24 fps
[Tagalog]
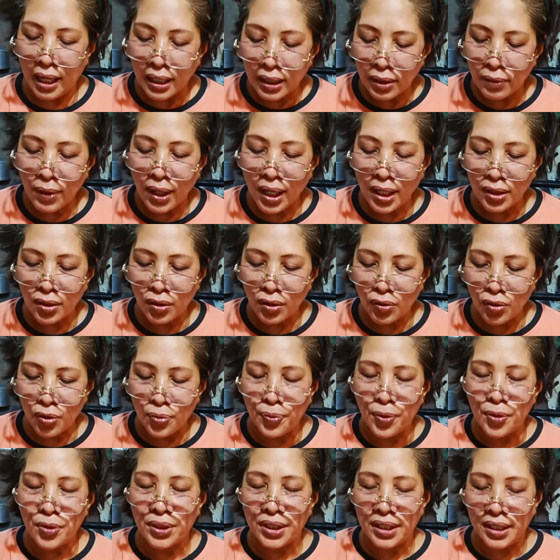araw-araw ko
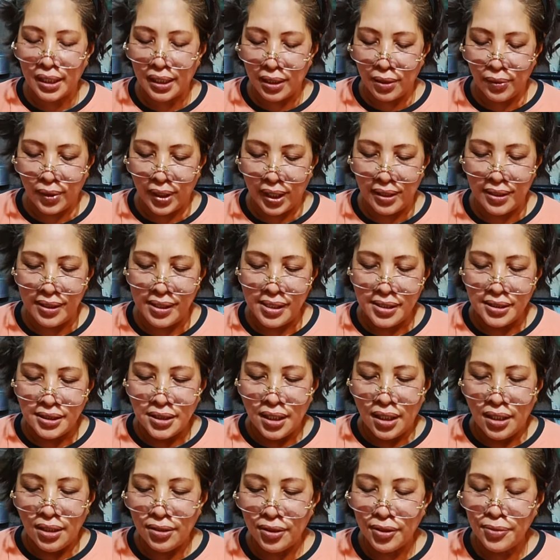pong ginagawa.
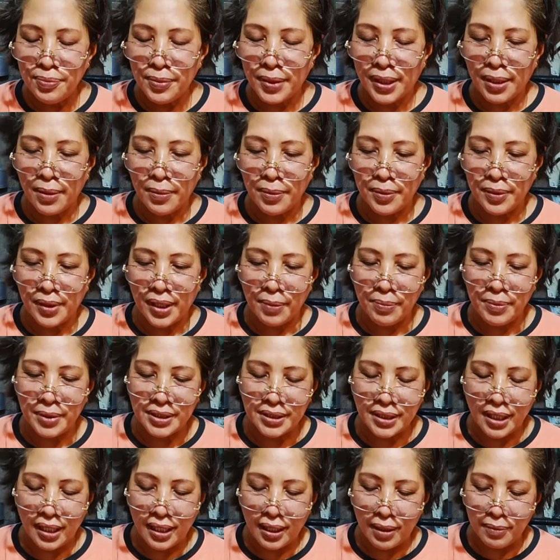Lord, maraming
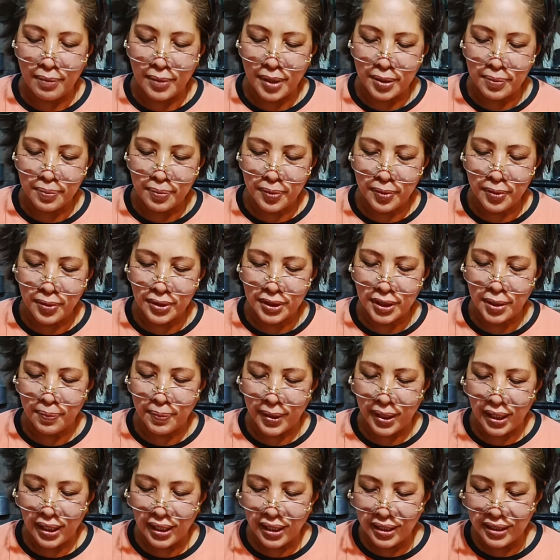maraming salamat po sa
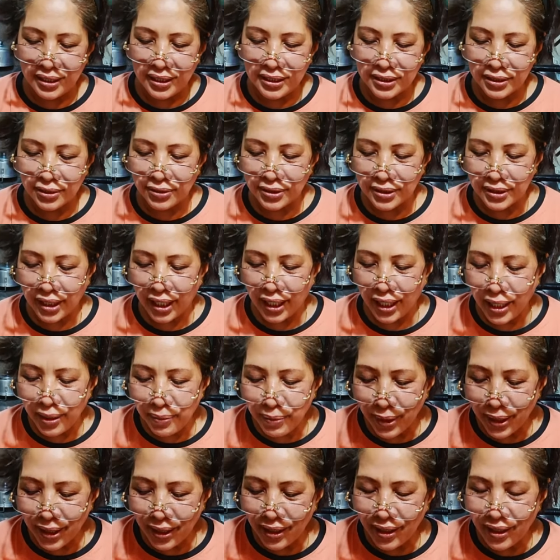pangalan ni Jesus.
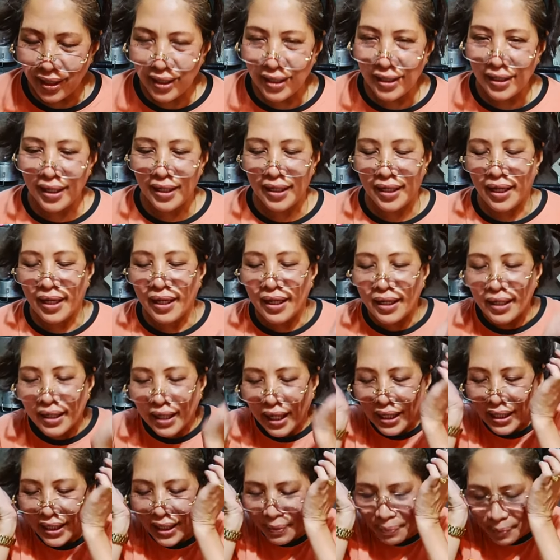Amen! Ayan,
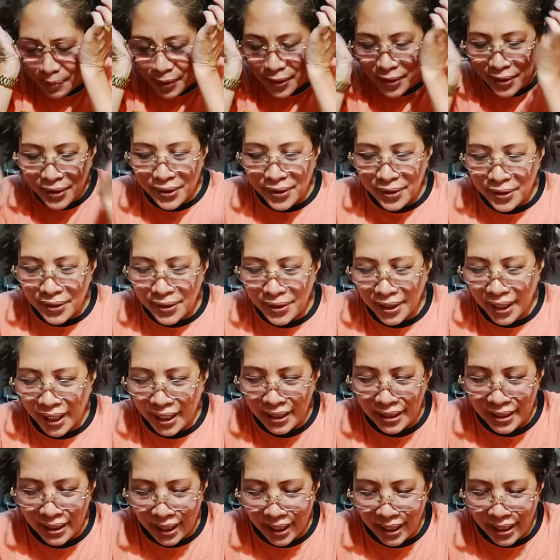kain na po!
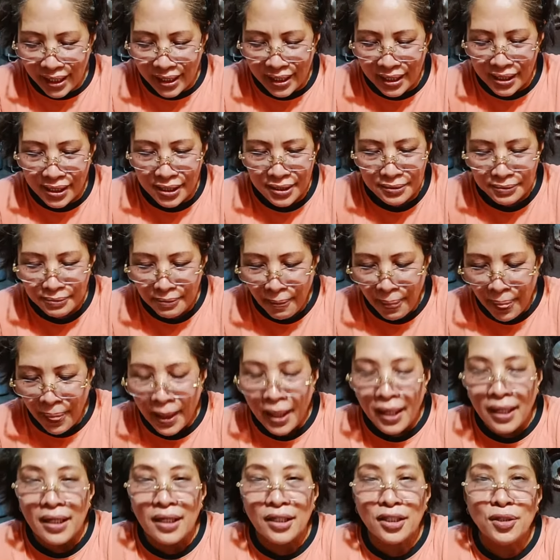Kain na!
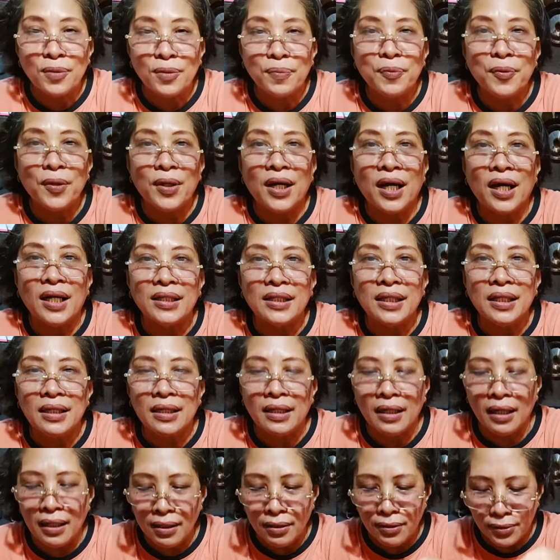Ito po ang
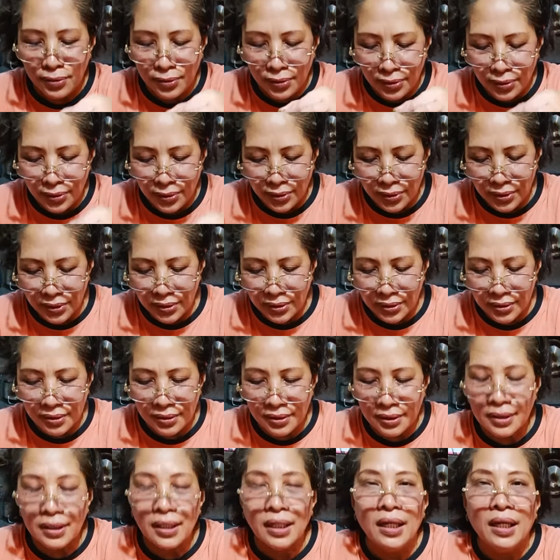ating
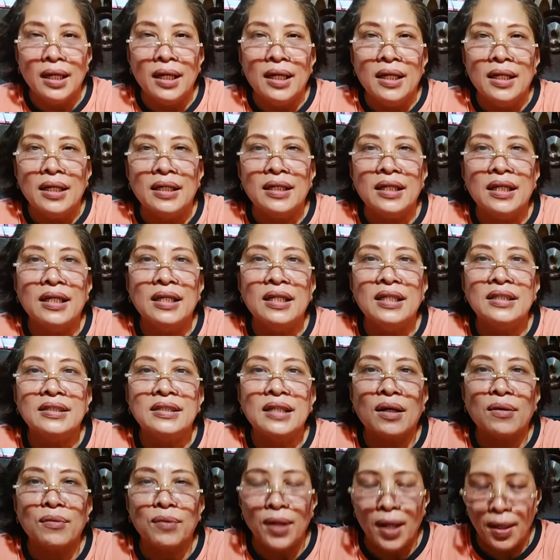kangkong.
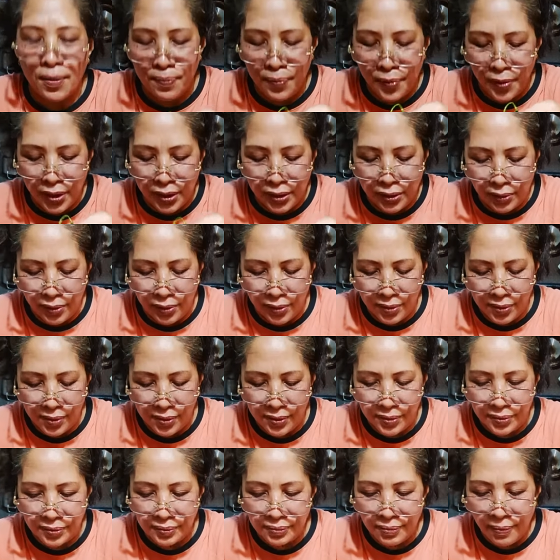Ginisa ko lang po ito.
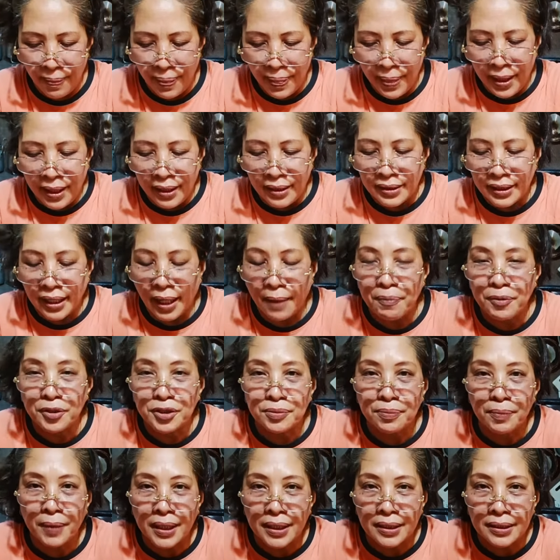
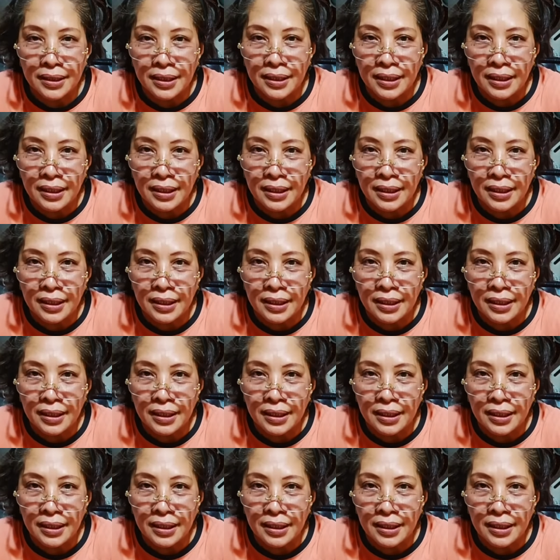Tapos may